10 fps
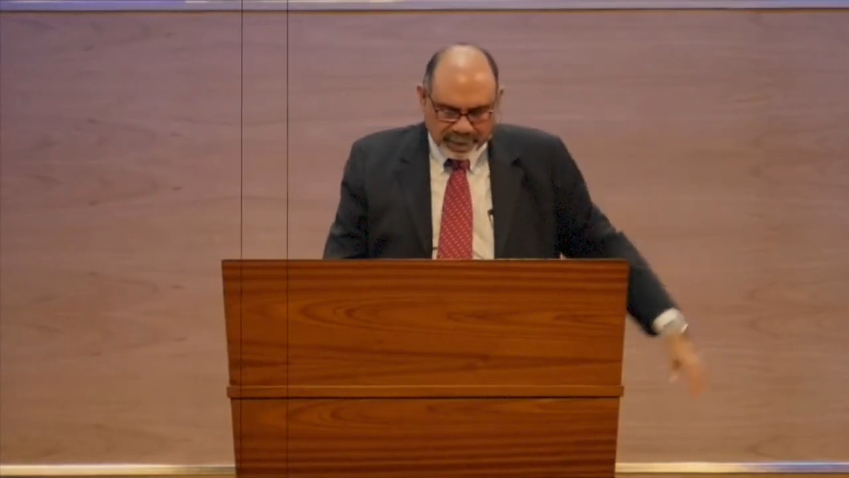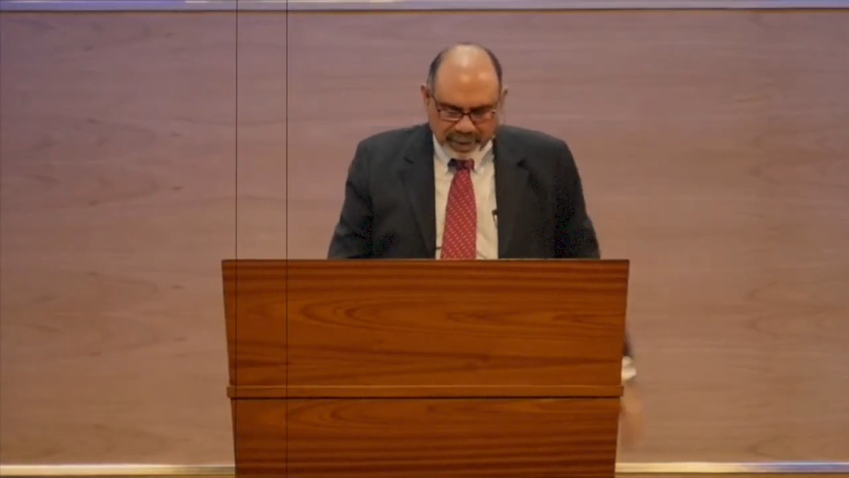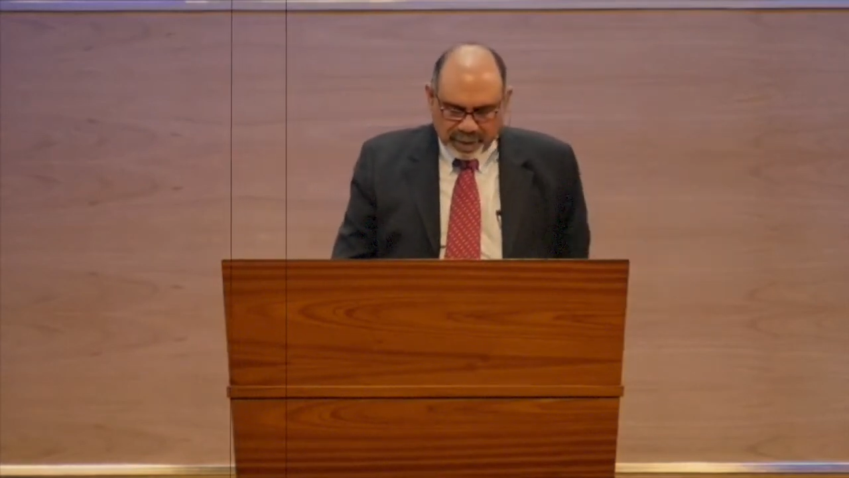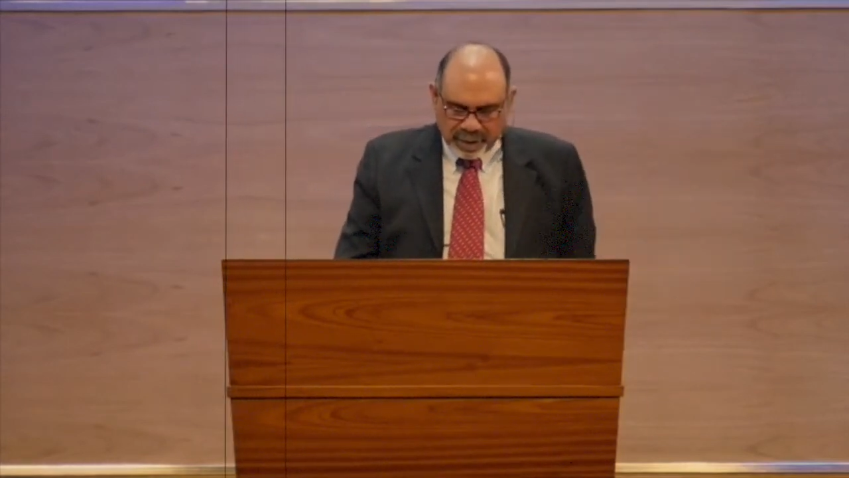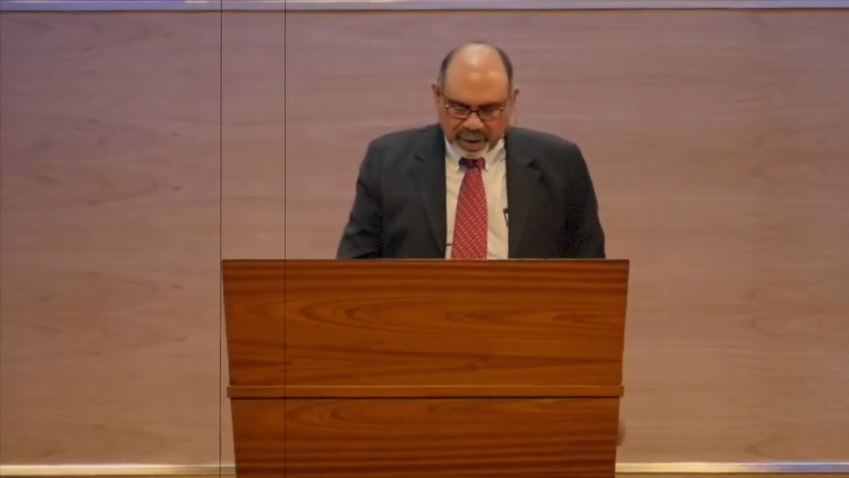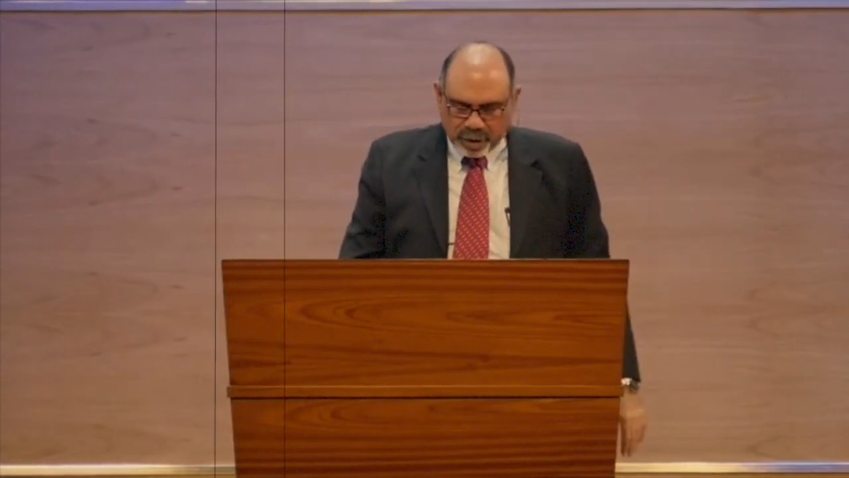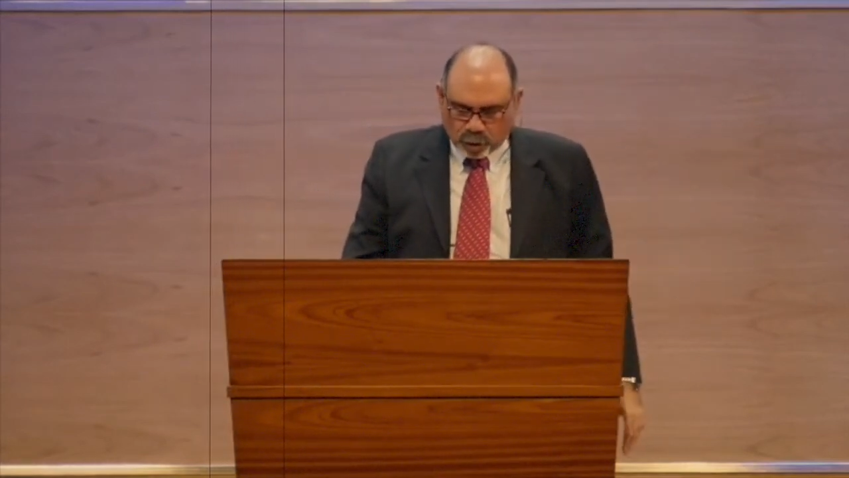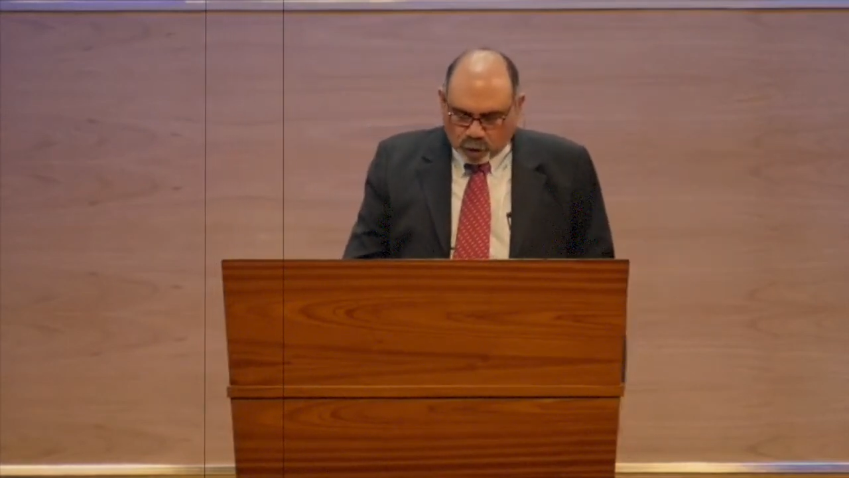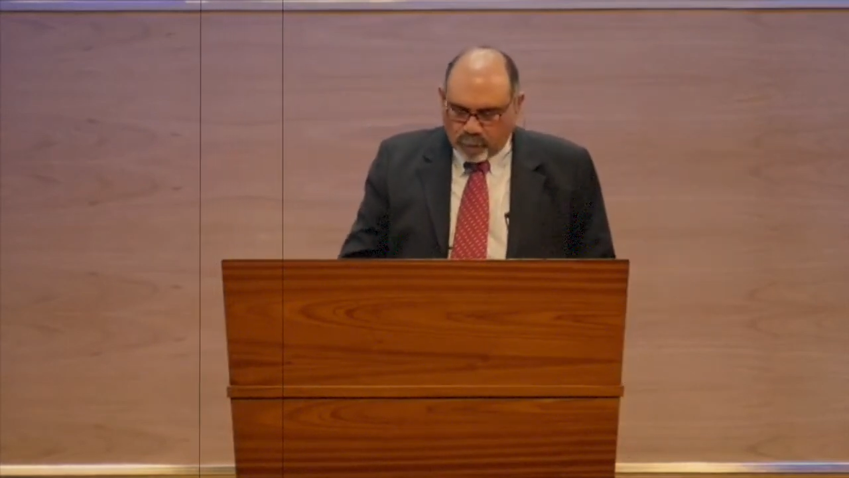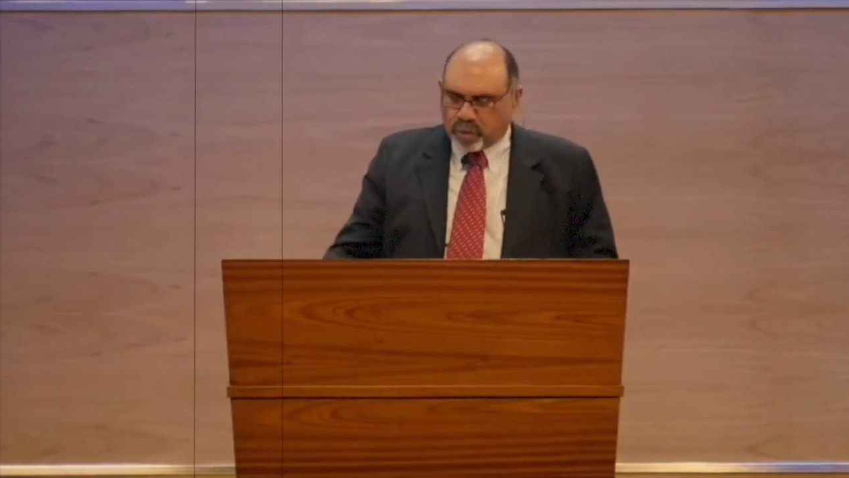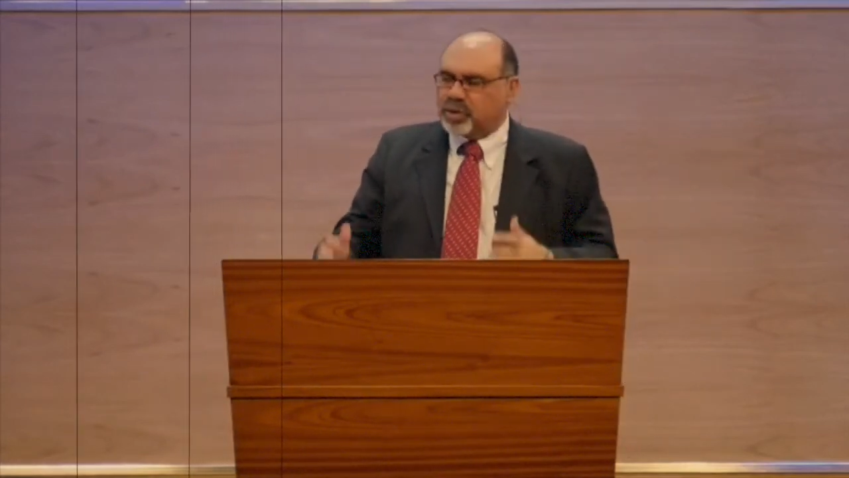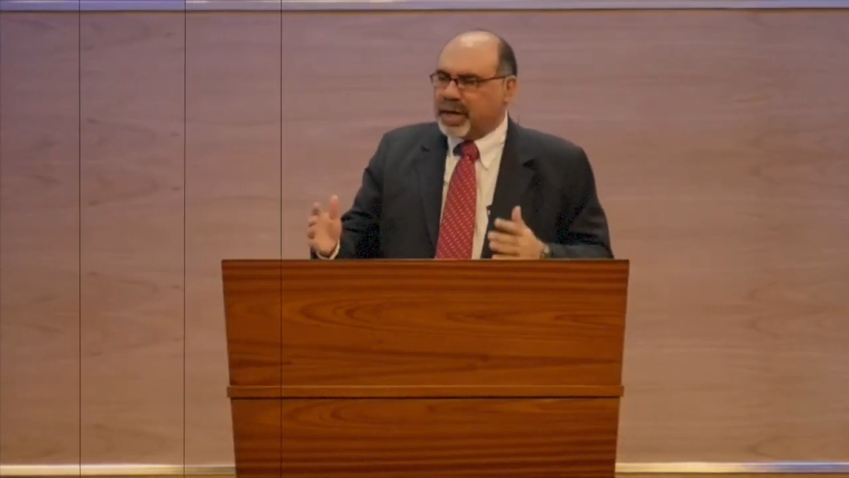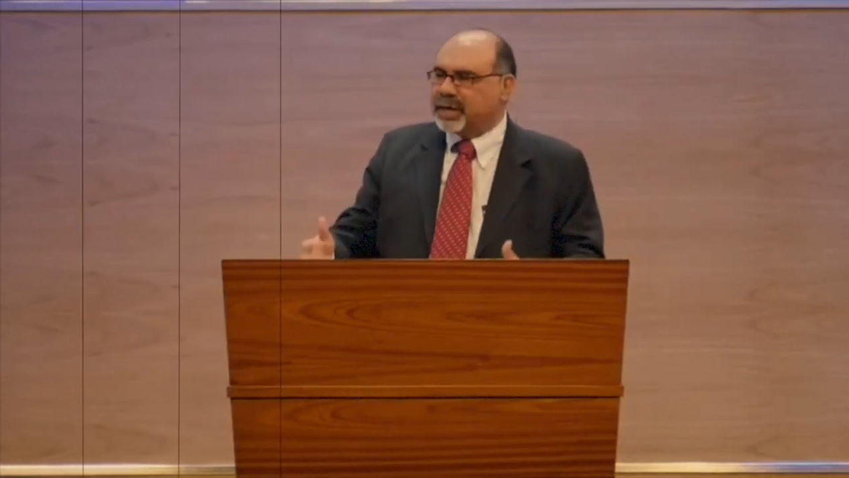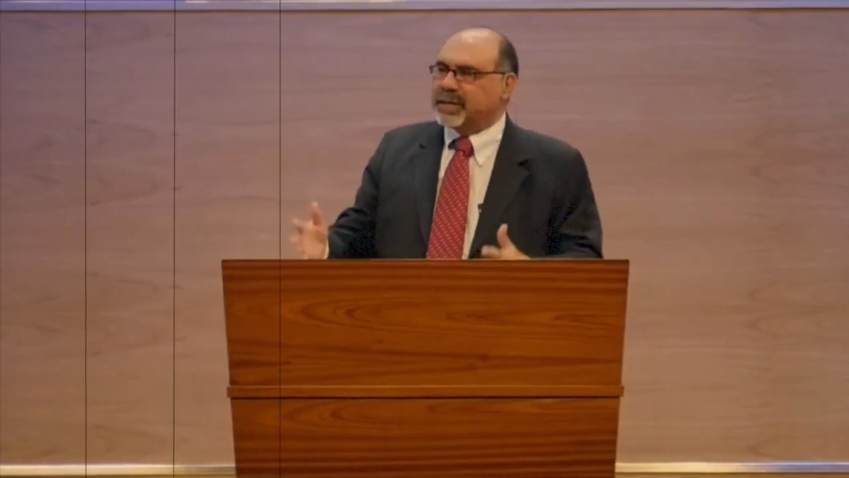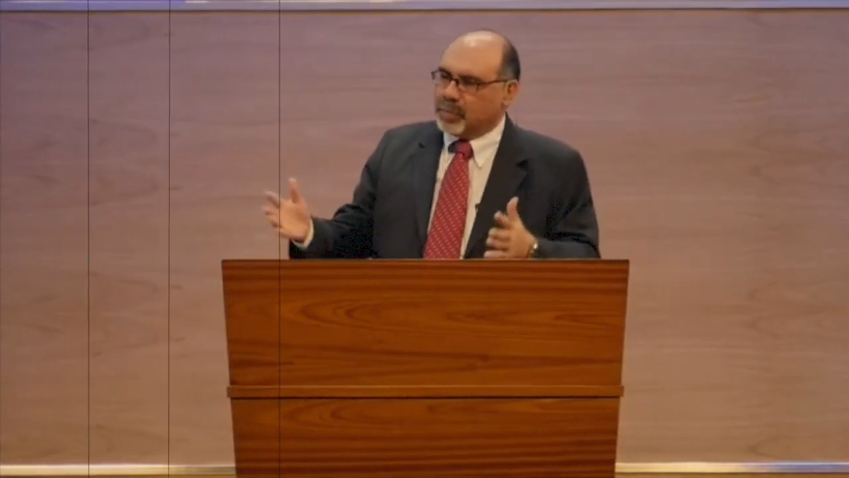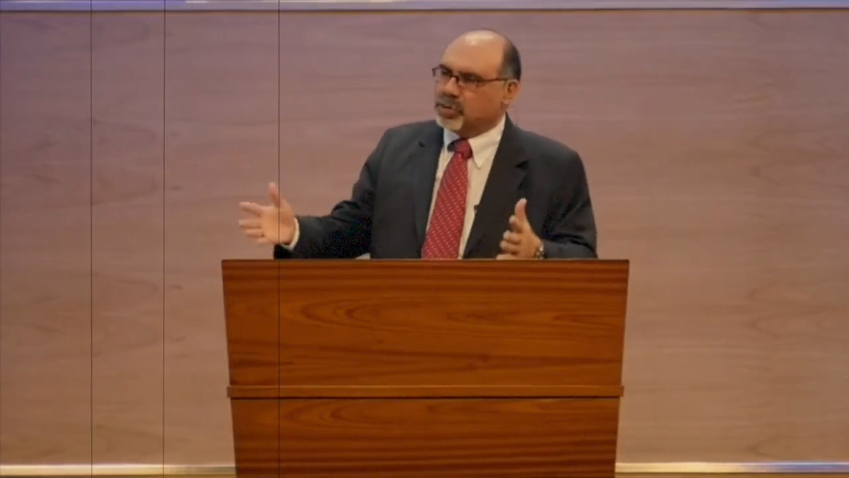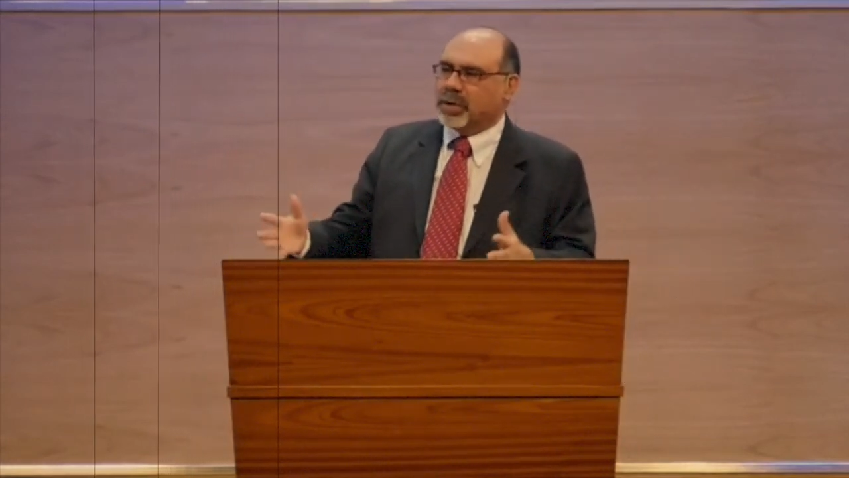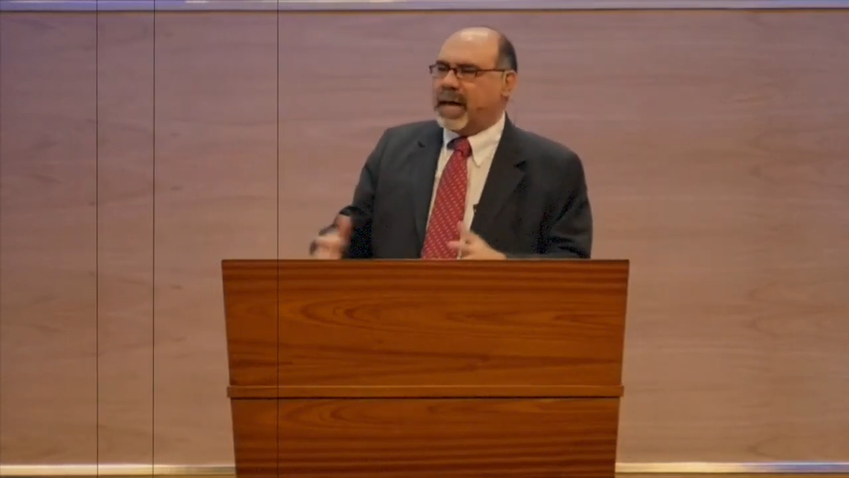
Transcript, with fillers: Somos seres emocionales.